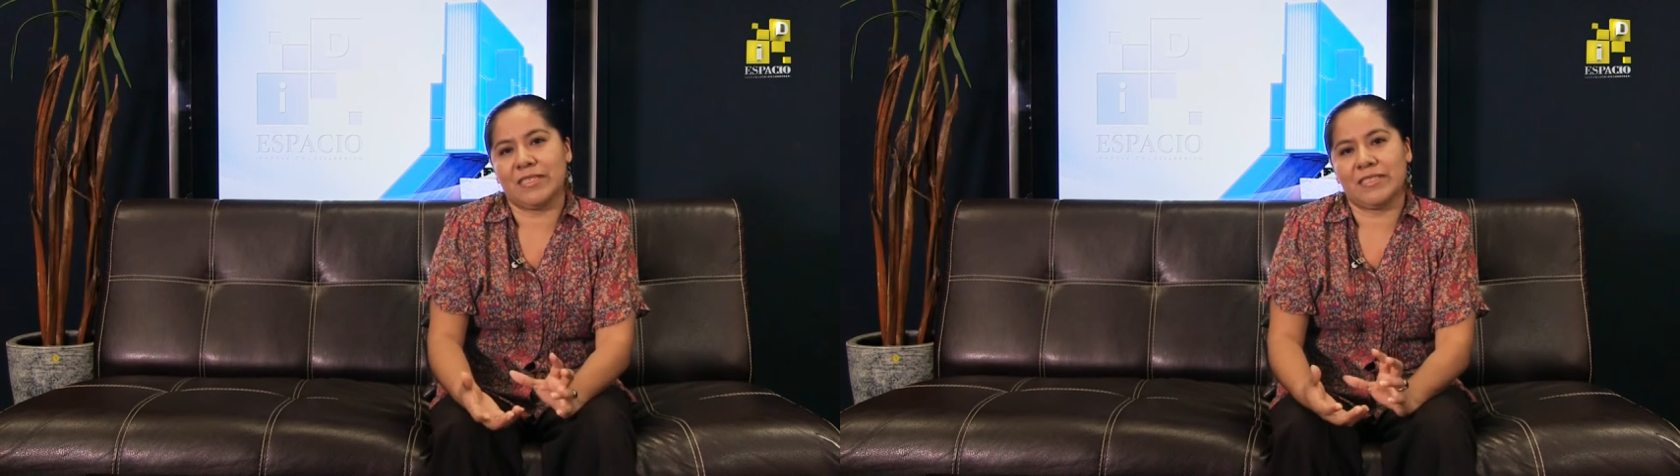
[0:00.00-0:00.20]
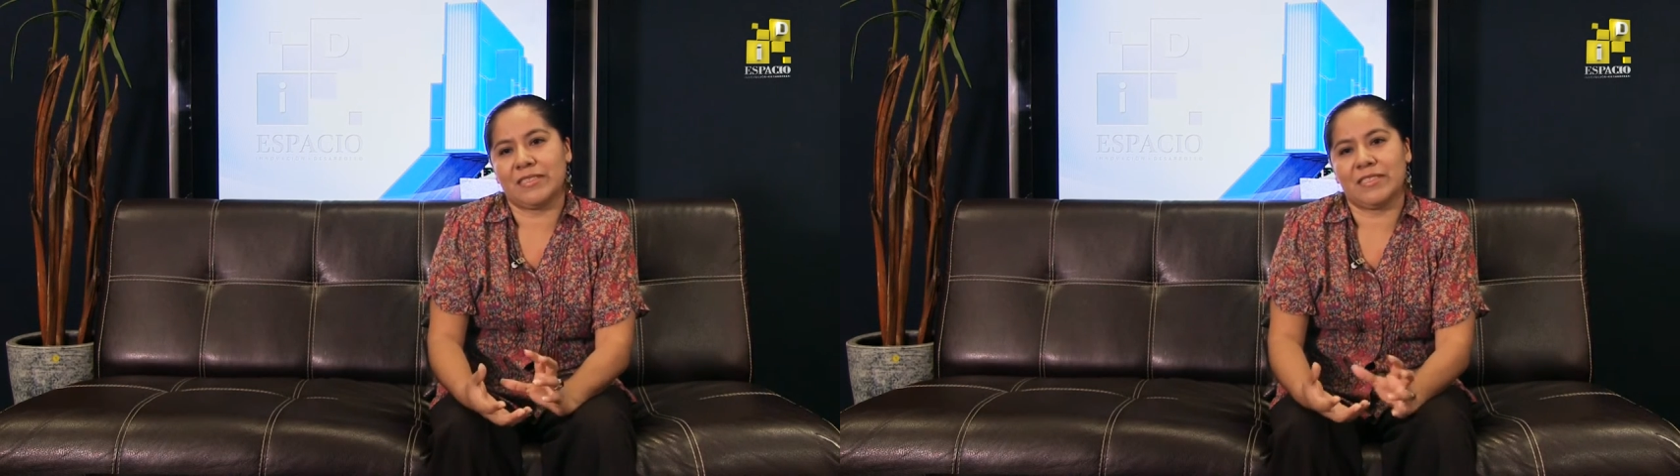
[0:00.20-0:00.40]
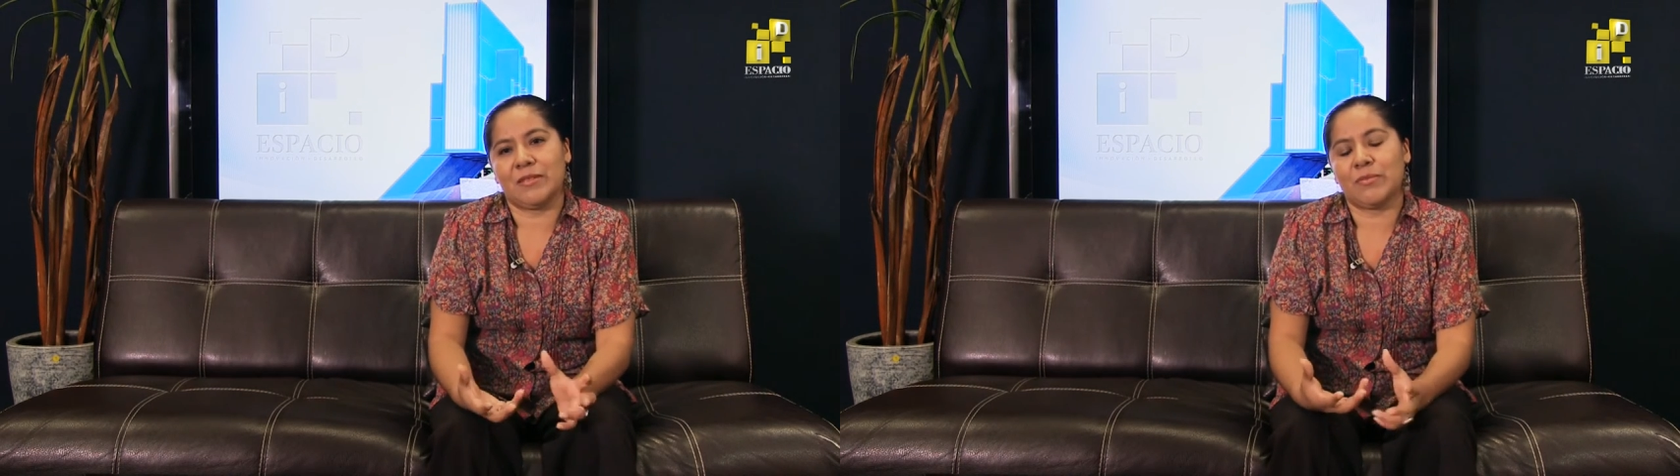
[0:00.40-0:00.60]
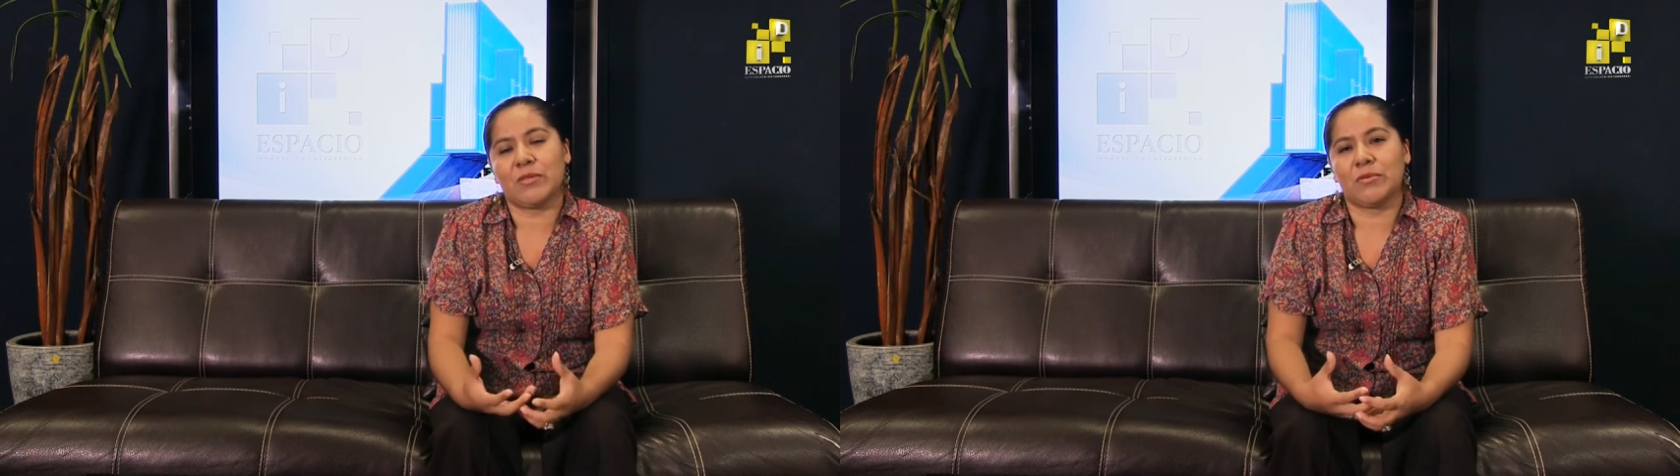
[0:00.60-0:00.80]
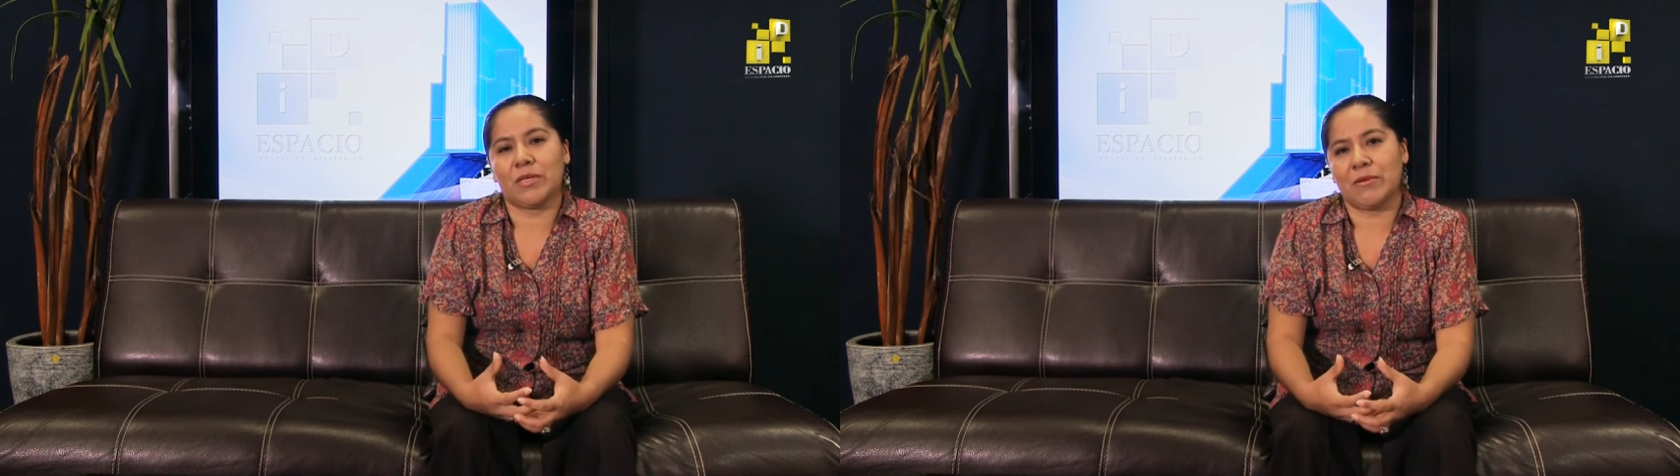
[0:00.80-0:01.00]
este,
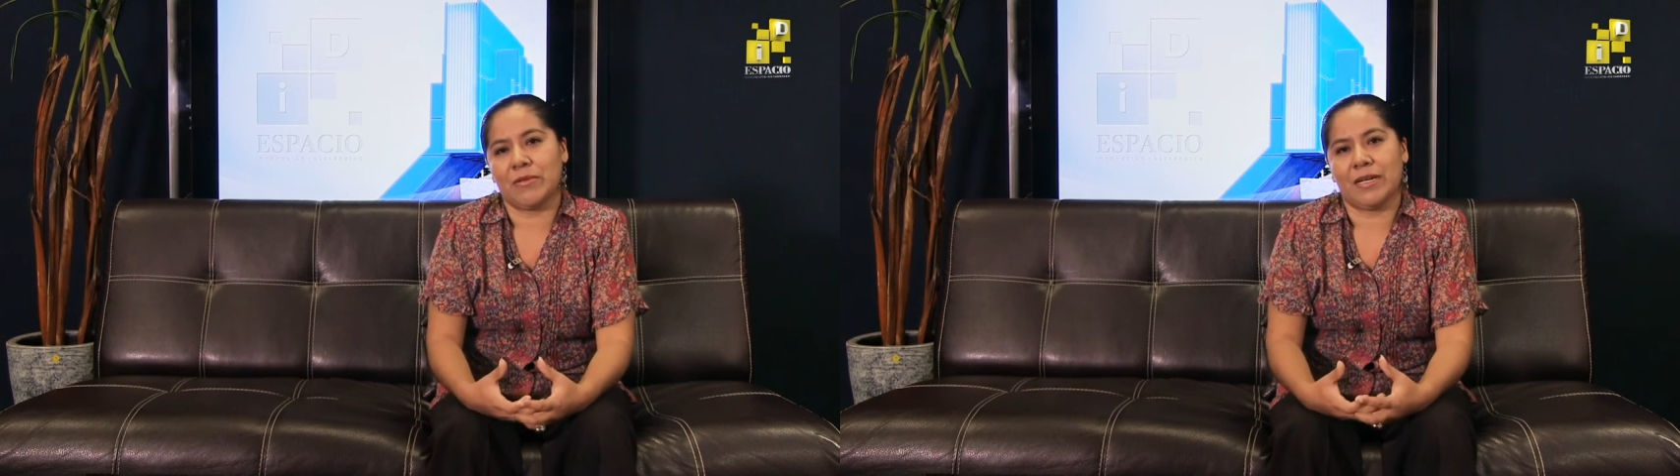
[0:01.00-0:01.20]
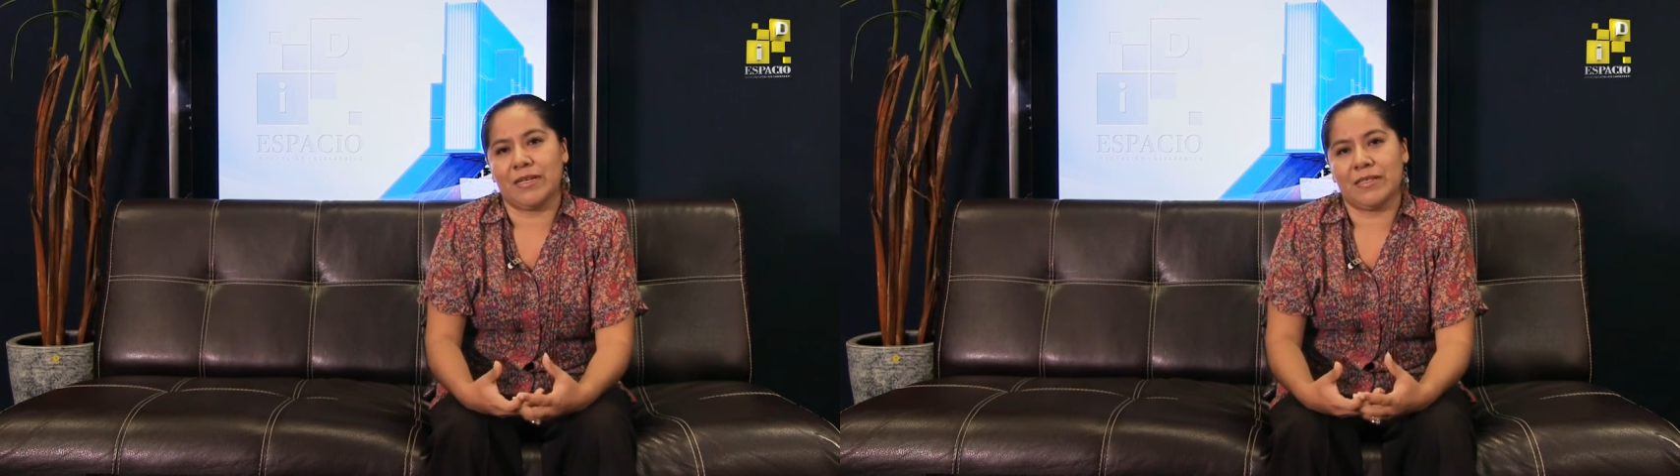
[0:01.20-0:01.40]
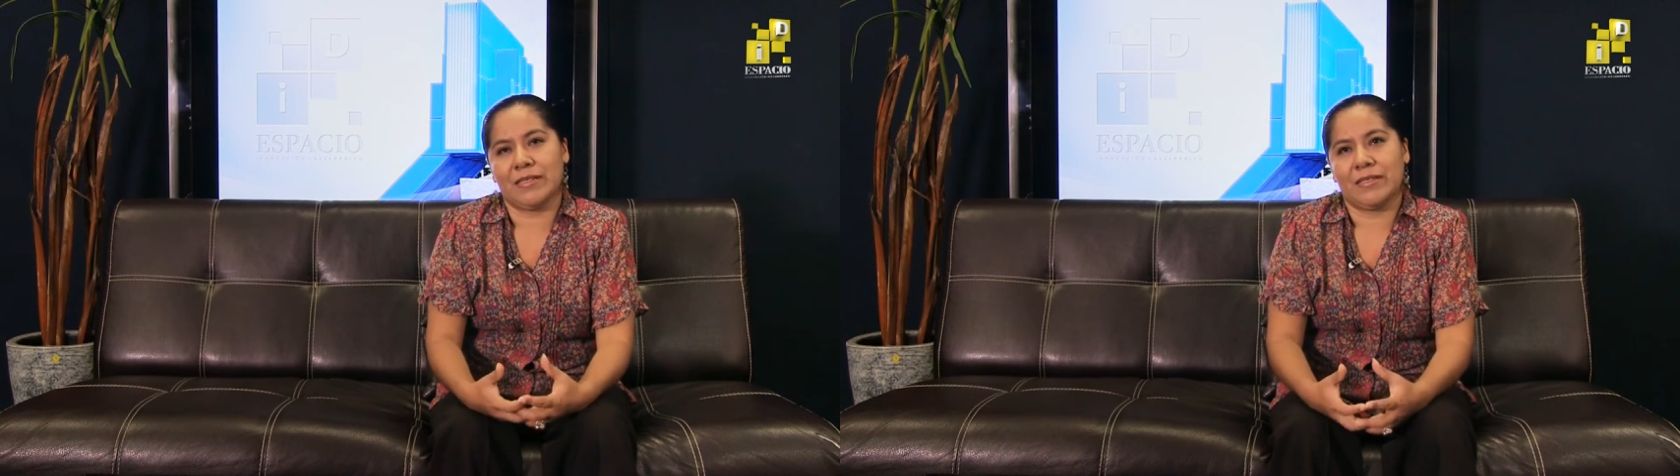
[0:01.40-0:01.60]
siempre en un aula